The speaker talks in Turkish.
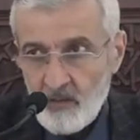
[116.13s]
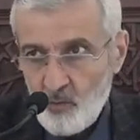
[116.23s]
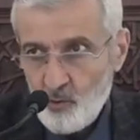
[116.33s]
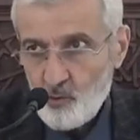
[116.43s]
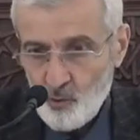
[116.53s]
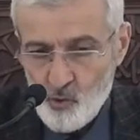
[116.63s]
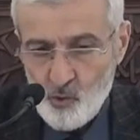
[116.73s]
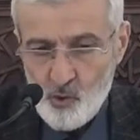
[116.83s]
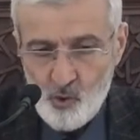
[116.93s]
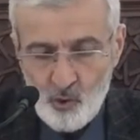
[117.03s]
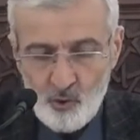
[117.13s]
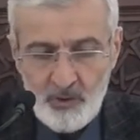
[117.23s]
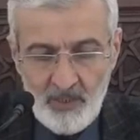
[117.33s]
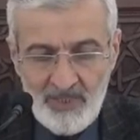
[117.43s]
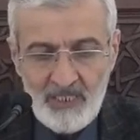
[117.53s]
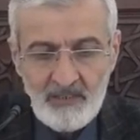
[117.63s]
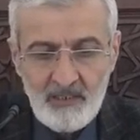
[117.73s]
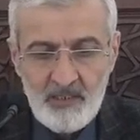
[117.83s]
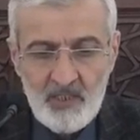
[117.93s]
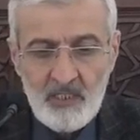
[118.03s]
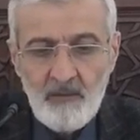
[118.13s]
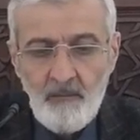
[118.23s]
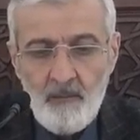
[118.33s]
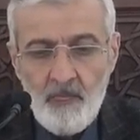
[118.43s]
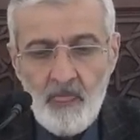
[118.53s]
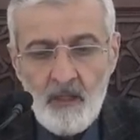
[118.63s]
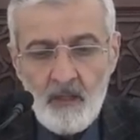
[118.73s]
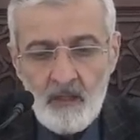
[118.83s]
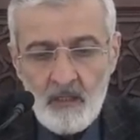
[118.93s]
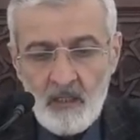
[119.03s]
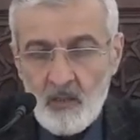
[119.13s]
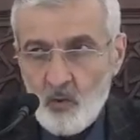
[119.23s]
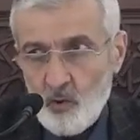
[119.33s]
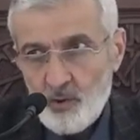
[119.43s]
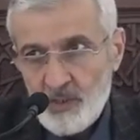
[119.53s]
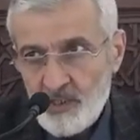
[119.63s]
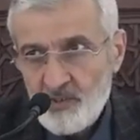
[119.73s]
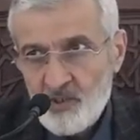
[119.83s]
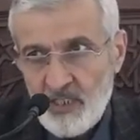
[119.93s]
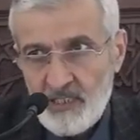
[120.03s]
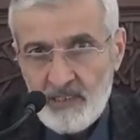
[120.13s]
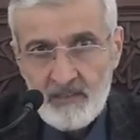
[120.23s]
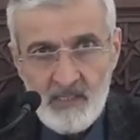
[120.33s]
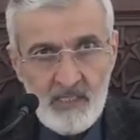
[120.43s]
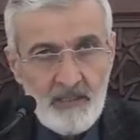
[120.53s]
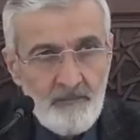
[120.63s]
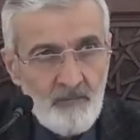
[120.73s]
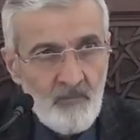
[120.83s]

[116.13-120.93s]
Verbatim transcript: üç husus gündeme getirilecek. 12. ayet ise